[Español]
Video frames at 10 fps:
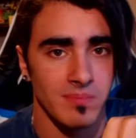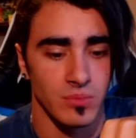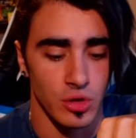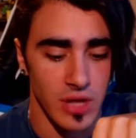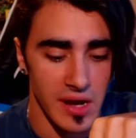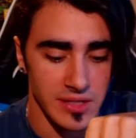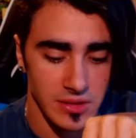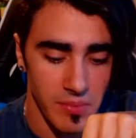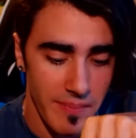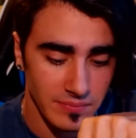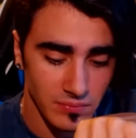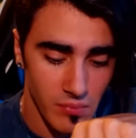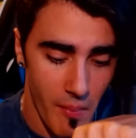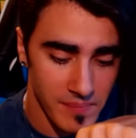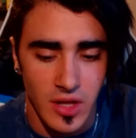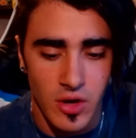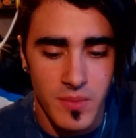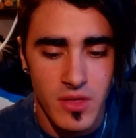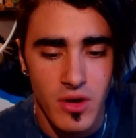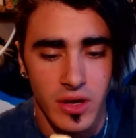Brutales. Tengo
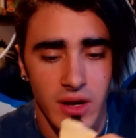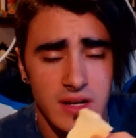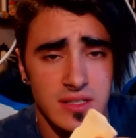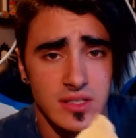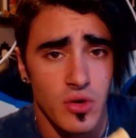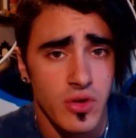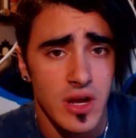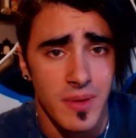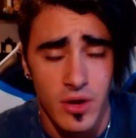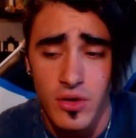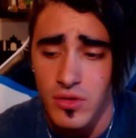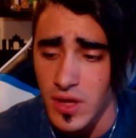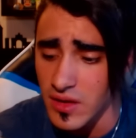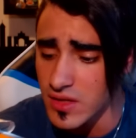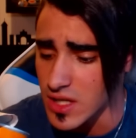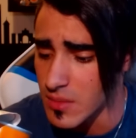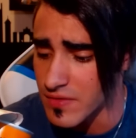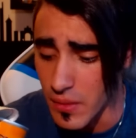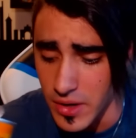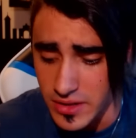miedo que ahora las de Soul Cream dejen de ser mis
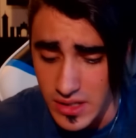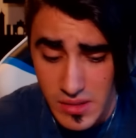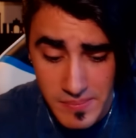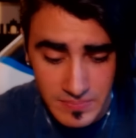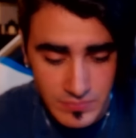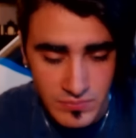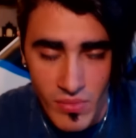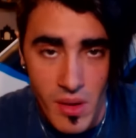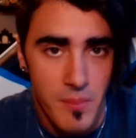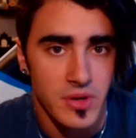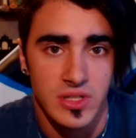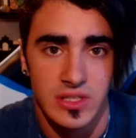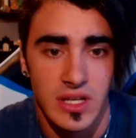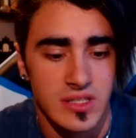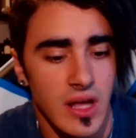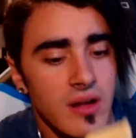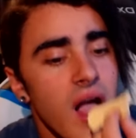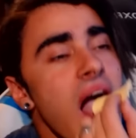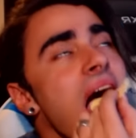favoritas. Pero es que estas están